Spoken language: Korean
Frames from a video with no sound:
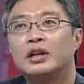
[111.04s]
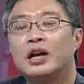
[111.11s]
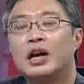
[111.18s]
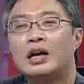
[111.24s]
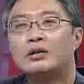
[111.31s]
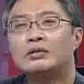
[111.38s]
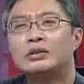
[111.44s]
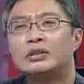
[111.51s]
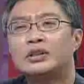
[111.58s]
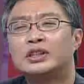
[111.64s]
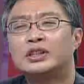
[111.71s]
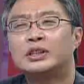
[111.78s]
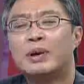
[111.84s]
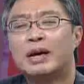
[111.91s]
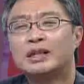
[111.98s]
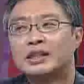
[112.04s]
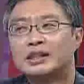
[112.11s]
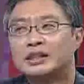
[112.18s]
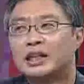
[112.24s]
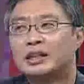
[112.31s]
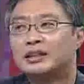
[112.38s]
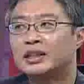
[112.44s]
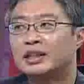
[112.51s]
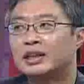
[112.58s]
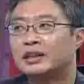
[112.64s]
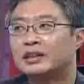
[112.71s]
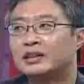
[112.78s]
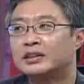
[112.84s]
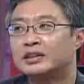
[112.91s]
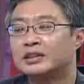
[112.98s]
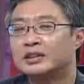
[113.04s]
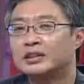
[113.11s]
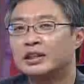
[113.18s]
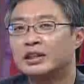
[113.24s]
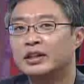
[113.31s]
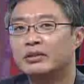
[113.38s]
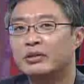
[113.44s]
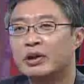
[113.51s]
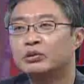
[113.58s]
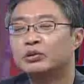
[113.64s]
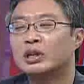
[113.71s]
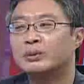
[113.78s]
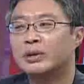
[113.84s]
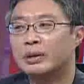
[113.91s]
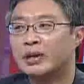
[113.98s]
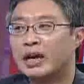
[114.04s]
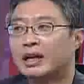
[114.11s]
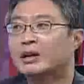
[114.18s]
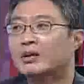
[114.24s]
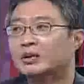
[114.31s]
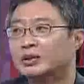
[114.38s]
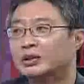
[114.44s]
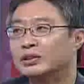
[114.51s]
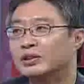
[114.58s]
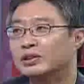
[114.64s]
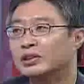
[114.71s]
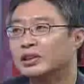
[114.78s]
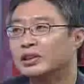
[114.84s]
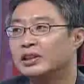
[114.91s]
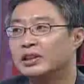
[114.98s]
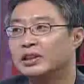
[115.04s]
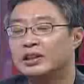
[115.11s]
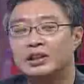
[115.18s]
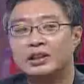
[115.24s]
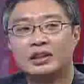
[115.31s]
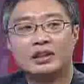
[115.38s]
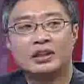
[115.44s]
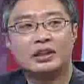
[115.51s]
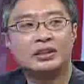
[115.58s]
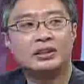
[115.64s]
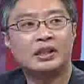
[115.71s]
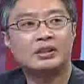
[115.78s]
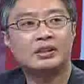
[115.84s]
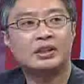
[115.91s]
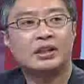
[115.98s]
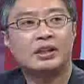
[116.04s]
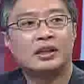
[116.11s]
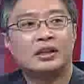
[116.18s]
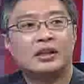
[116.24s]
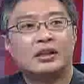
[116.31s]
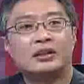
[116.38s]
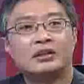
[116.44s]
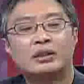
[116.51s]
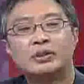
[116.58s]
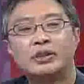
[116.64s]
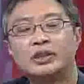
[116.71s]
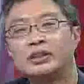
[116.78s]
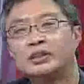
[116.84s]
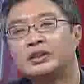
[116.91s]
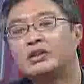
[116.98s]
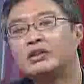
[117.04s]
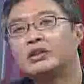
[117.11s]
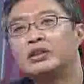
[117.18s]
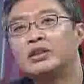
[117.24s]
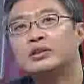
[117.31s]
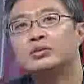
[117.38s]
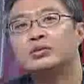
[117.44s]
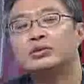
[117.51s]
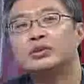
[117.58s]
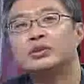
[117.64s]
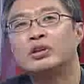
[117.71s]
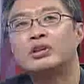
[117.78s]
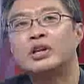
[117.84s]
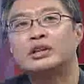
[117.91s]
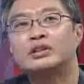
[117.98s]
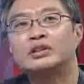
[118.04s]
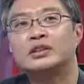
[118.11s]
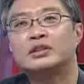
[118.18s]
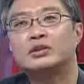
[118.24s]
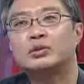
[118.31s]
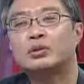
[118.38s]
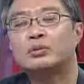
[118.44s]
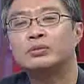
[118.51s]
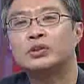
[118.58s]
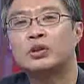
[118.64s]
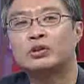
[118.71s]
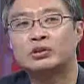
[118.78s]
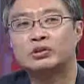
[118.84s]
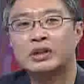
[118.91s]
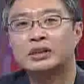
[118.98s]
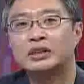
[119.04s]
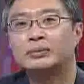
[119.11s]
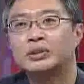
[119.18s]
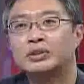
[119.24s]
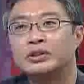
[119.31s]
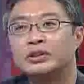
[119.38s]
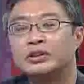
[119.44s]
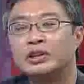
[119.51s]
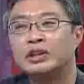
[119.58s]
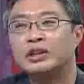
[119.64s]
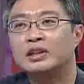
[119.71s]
한국은 특히 지방자치단체 같은 게 외국에 비하면 약하거든요. 그러니까 지자체 이를테면 시청이나 구청 같은 데서 조금 더 적극 나서면은